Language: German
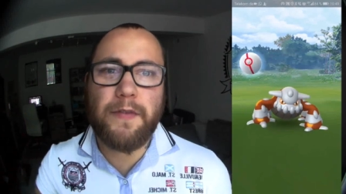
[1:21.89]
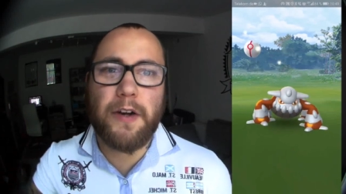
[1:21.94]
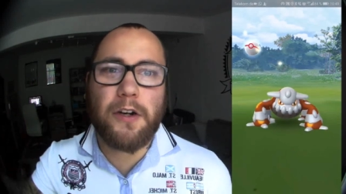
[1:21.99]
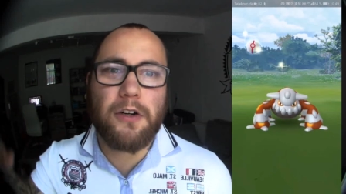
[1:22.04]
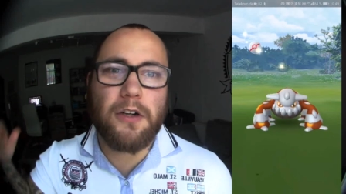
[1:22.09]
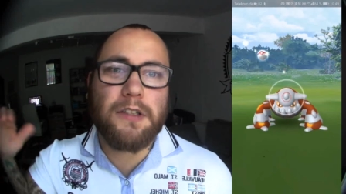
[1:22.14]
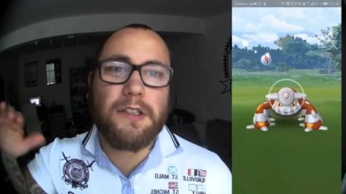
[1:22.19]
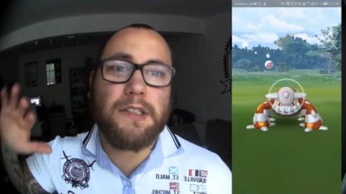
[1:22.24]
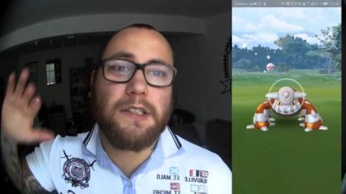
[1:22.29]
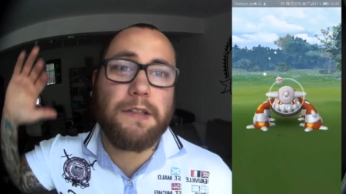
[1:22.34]
wir
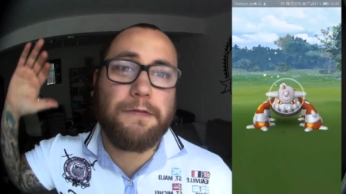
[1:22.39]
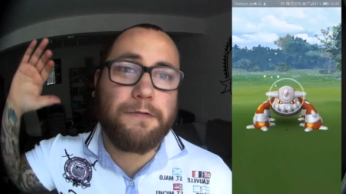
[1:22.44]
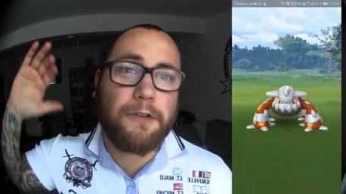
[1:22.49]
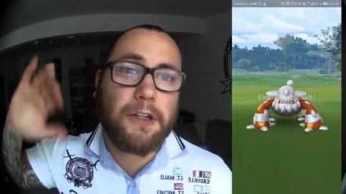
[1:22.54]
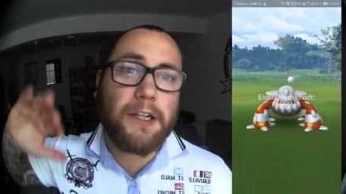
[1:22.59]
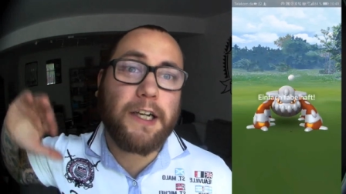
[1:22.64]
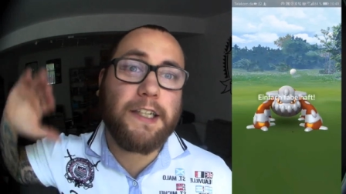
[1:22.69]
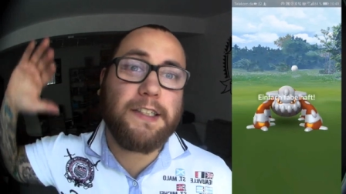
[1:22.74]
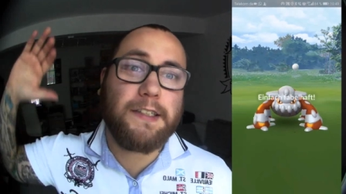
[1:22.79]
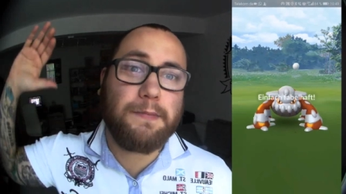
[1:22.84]
konnten
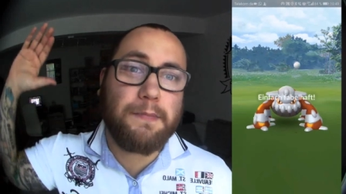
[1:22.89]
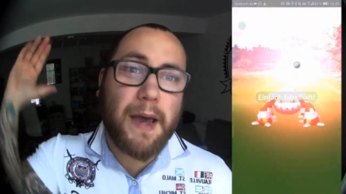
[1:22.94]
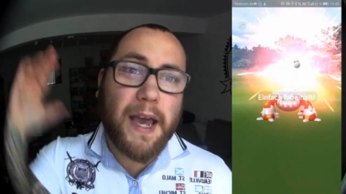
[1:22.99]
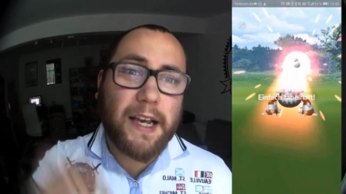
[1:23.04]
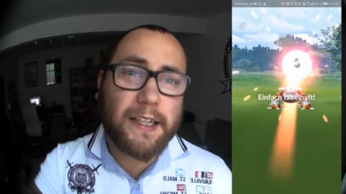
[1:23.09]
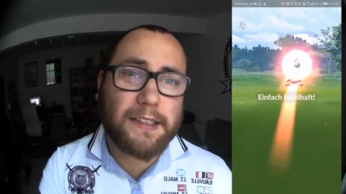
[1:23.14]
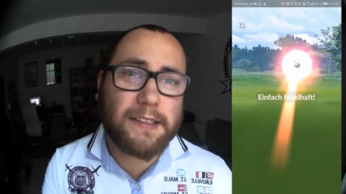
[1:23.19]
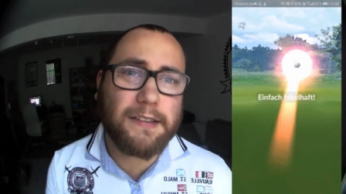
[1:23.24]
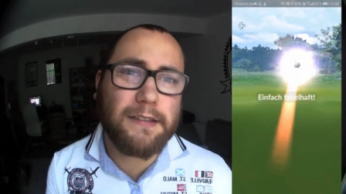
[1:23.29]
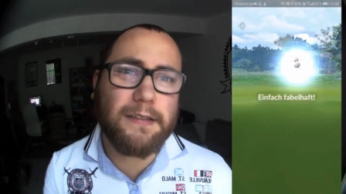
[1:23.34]
sofort eins
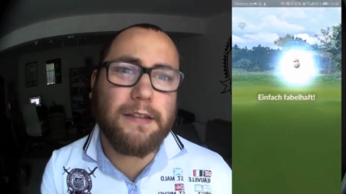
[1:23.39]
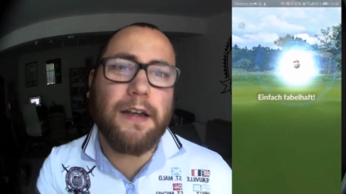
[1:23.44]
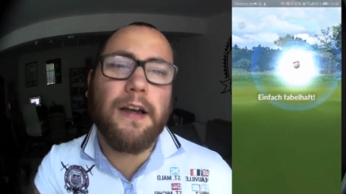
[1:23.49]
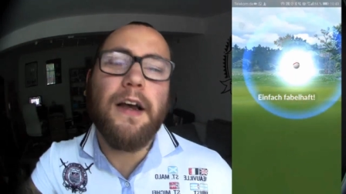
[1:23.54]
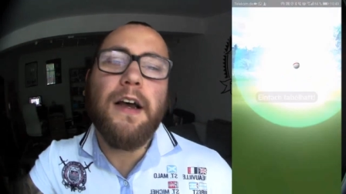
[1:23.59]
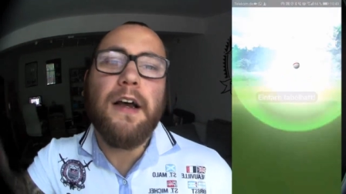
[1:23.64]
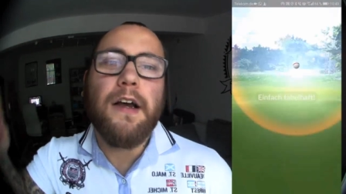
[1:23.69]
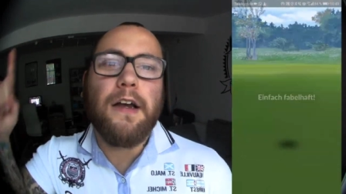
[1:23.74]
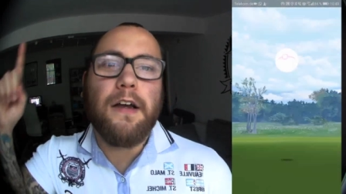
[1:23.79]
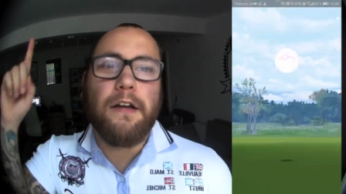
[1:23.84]
maxen,
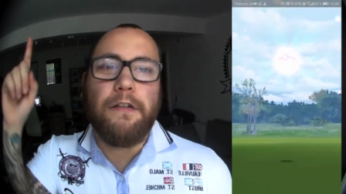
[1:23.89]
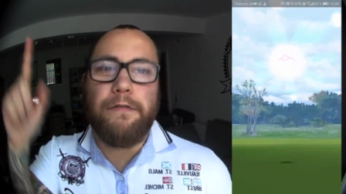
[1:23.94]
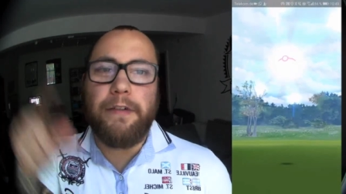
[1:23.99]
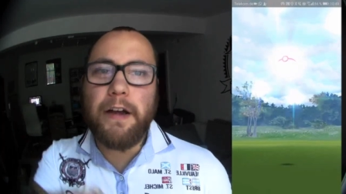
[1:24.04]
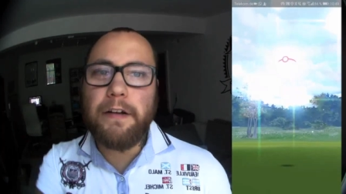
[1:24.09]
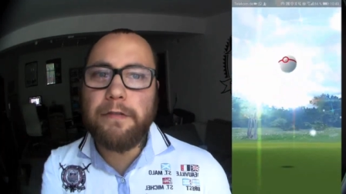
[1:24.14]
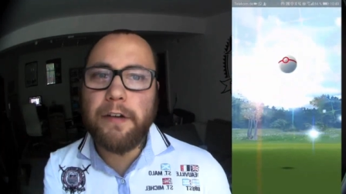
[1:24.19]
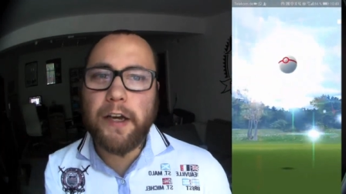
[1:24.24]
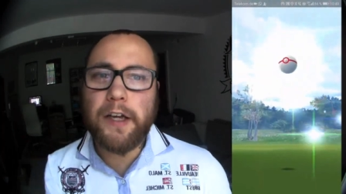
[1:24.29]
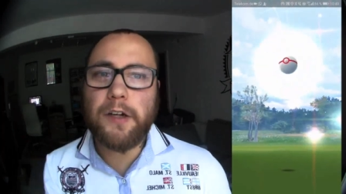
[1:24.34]

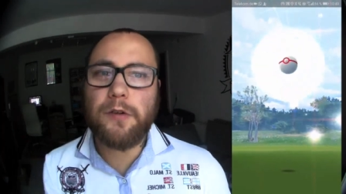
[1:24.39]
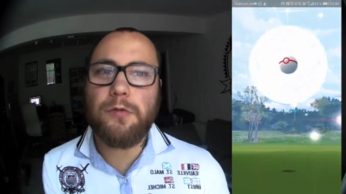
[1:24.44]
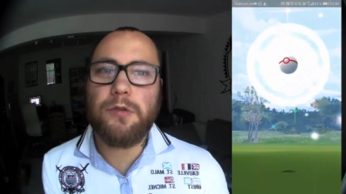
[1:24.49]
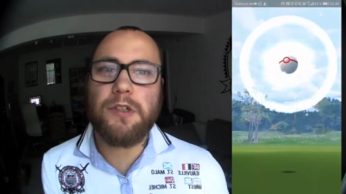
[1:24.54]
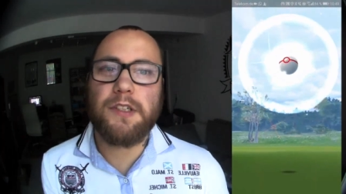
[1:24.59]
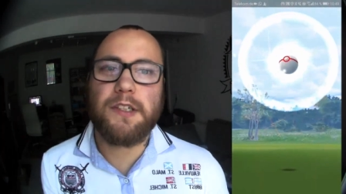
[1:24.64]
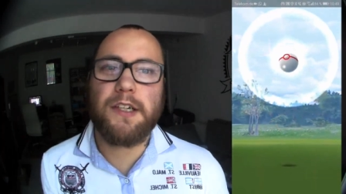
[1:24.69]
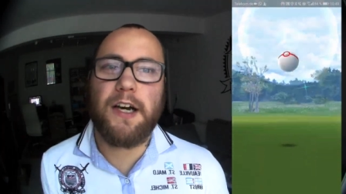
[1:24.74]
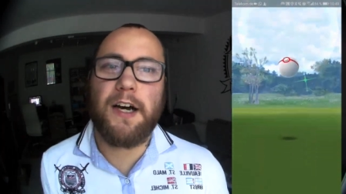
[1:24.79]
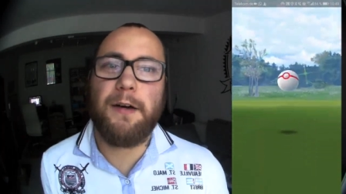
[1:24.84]
wenn wir ein
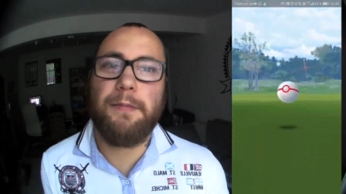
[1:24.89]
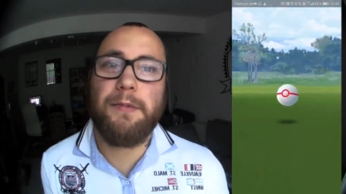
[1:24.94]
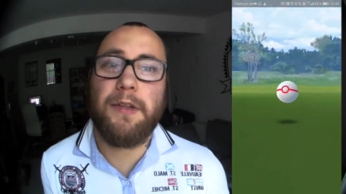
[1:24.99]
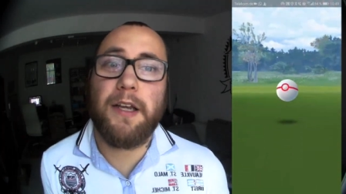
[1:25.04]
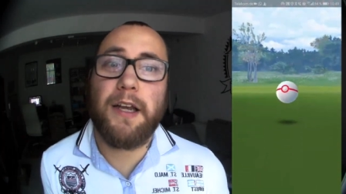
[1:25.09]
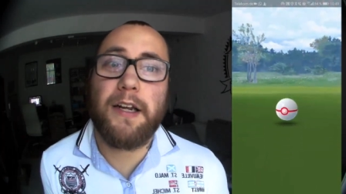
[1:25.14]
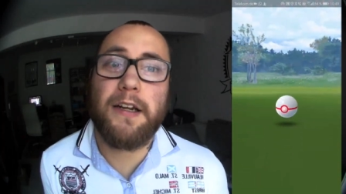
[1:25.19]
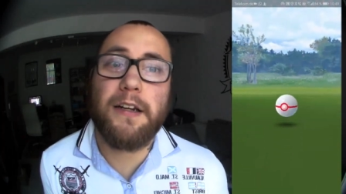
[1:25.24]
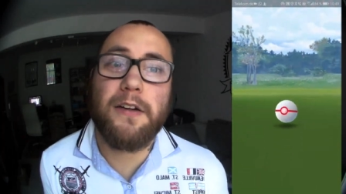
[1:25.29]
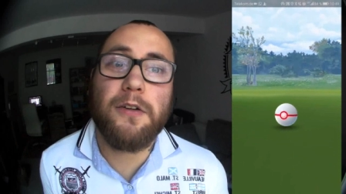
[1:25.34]
gutes gehabt
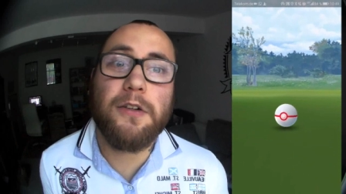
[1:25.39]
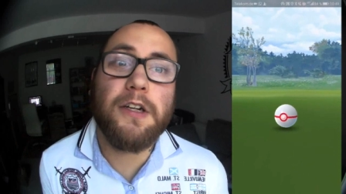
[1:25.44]
hätten.